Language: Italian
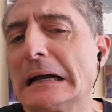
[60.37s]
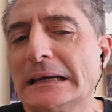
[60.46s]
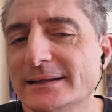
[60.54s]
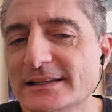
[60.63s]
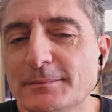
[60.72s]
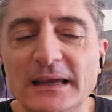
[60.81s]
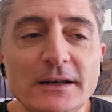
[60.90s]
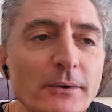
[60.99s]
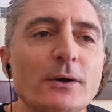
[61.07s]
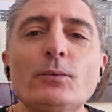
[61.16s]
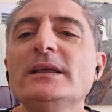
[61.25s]
anche di
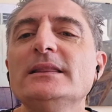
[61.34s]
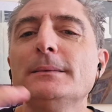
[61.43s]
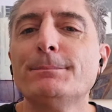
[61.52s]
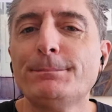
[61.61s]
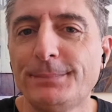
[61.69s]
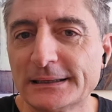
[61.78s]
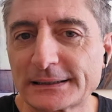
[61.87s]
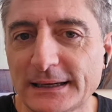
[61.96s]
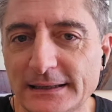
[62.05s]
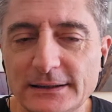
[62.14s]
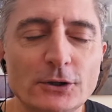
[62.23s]
meno e quindi
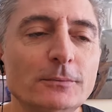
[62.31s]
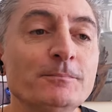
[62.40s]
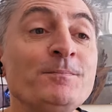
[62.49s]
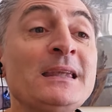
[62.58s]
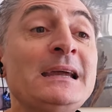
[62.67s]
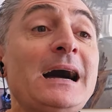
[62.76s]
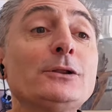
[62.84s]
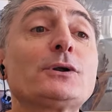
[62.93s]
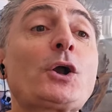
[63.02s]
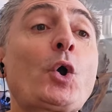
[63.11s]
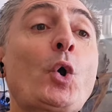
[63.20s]
perché no?
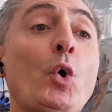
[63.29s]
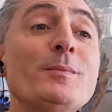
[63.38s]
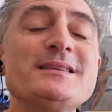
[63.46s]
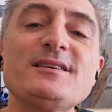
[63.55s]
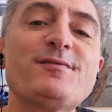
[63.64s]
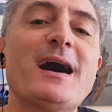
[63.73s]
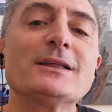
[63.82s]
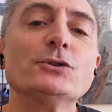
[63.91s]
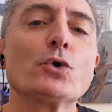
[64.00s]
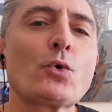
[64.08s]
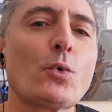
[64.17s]
Allora, come si
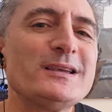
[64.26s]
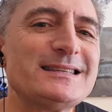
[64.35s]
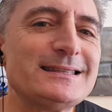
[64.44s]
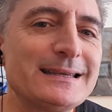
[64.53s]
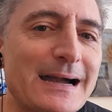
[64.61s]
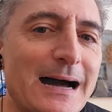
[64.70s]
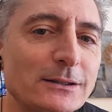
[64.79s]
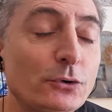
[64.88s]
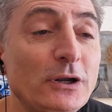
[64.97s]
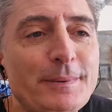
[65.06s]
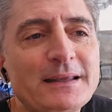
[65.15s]
fanno questi
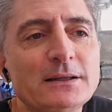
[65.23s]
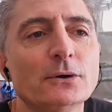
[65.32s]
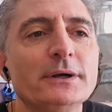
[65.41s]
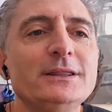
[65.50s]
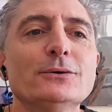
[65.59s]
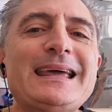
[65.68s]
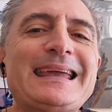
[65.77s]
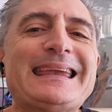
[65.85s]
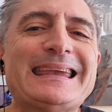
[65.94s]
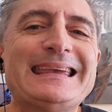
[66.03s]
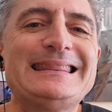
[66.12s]
calcoli? Perché noi non è
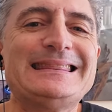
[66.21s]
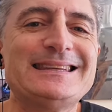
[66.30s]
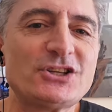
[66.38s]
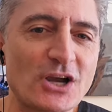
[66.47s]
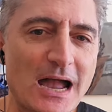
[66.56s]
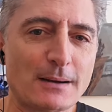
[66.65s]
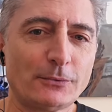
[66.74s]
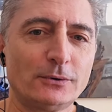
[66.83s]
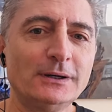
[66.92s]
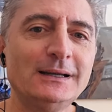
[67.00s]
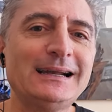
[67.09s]
che
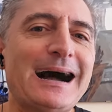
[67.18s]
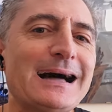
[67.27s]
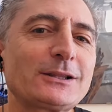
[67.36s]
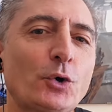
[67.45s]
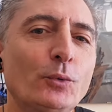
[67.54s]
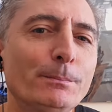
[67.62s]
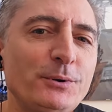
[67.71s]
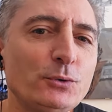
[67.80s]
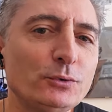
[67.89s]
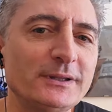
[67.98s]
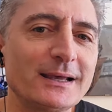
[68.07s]
diciamo al
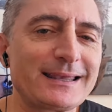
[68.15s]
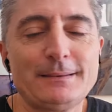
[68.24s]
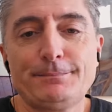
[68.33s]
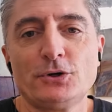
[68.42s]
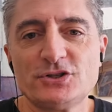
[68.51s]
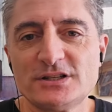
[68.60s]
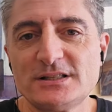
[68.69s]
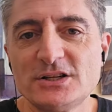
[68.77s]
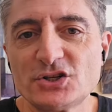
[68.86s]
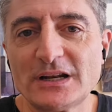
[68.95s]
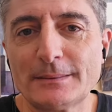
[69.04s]
computer che poi
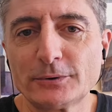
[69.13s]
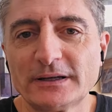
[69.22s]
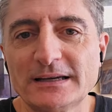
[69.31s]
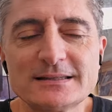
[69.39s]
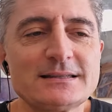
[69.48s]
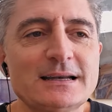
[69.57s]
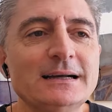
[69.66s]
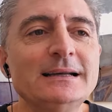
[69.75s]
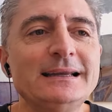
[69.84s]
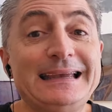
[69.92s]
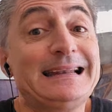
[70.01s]
gestisce la potenza
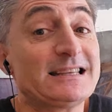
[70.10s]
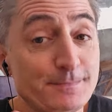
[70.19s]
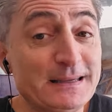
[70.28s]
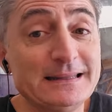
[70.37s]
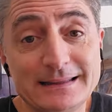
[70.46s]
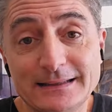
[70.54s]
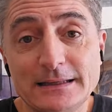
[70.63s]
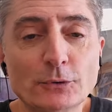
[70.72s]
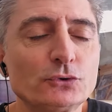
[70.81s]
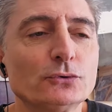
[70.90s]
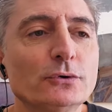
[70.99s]
e la spinta dei
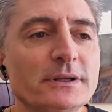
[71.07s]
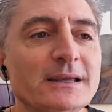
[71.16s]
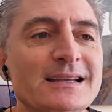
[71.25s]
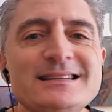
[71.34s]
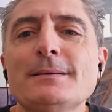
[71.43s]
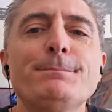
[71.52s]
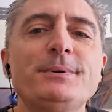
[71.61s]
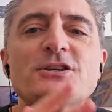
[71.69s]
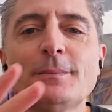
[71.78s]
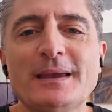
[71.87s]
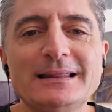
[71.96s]
motori,
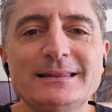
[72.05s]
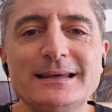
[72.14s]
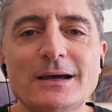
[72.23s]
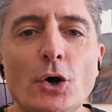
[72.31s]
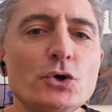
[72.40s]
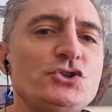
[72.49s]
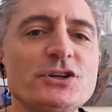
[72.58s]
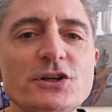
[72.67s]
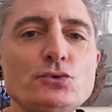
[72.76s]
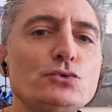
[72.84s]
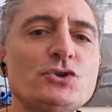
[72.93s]
semplicemente oggi
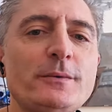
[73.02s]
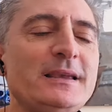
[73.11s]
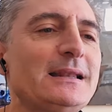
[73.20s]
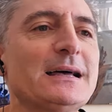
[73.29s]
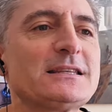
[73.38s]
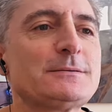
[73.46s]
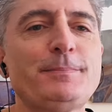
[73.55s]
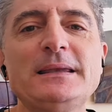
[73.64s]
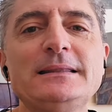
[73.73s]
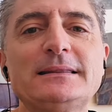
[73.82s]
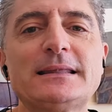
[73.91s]
riducimi la
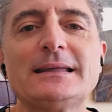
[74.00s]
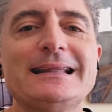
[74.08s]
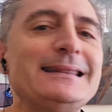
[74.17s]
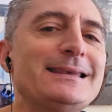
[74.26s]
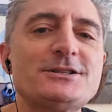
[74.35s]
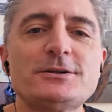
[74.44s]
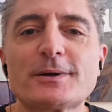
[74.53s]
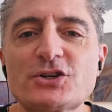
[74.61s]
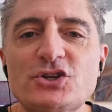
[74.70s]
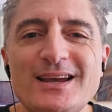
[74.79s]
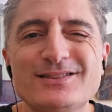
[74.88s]
spinta del
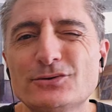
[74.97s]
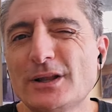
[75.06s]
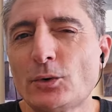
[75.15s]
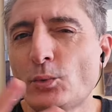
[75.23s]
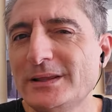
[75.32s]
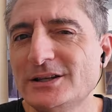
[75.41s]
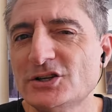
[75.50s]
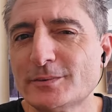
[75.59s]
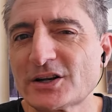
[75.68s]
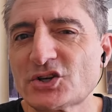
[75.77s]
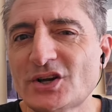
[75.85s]
10%, del
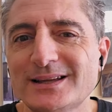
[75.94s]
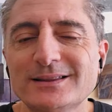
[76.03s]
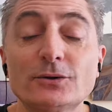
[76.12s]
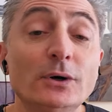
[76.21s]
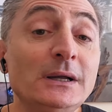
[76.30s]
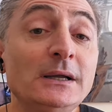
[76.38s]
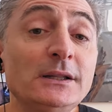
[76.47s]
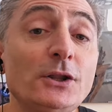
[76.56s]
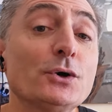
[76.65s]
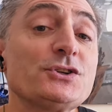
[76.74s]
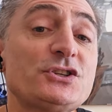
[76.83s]
15%.
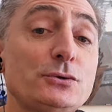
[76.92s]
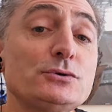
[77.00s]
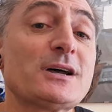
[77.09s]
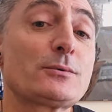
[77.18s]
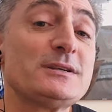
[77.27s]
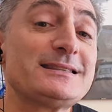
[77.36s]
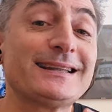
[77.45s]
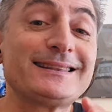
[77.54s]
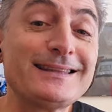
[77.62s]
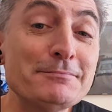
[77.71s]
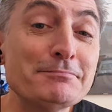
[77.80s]
No, si usa
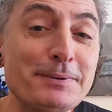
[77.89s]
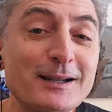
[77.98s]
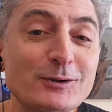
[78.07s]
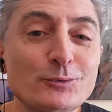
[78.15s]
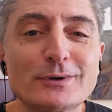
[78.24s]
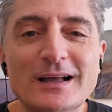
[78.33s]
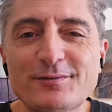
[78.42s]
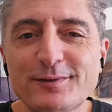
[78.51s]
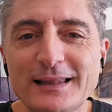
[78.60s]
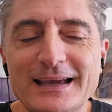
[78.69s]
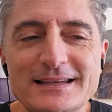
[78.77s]
questa temperatura
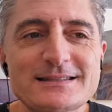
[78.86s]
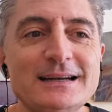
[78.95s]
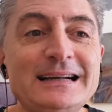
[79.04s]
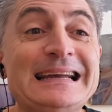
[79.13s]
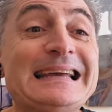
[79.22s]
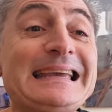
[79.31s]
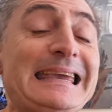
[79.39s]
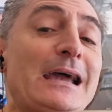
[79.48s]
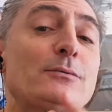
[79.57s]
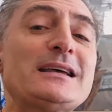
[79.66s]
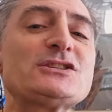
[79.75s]
flex
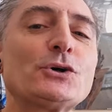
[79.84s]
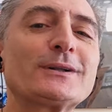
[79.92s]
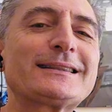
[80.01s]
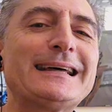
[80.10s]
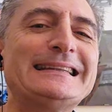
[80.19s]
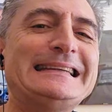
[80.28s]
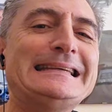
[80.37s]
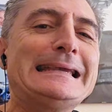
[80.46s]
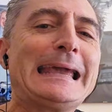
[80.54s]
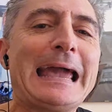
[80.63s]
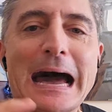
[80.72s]
è una sorta di
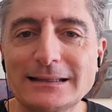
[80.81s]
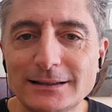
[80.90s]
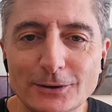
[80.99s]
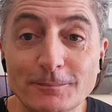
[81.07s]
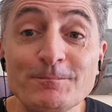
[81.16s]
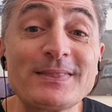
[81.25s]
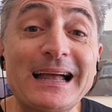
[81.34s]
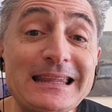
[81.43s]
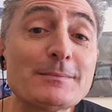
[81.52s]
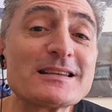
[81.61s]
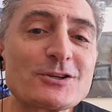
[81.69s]
inganno.
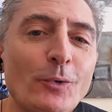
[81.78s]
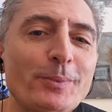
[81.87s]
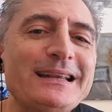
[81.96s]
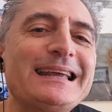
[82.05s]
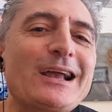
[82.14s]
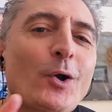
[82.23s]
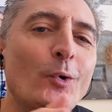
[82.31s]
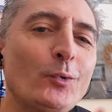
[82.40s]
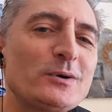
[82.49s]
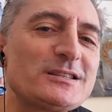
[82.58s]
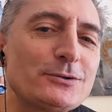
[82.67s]
Andiamo a scoprire
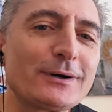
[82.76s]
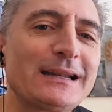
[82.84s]
con questo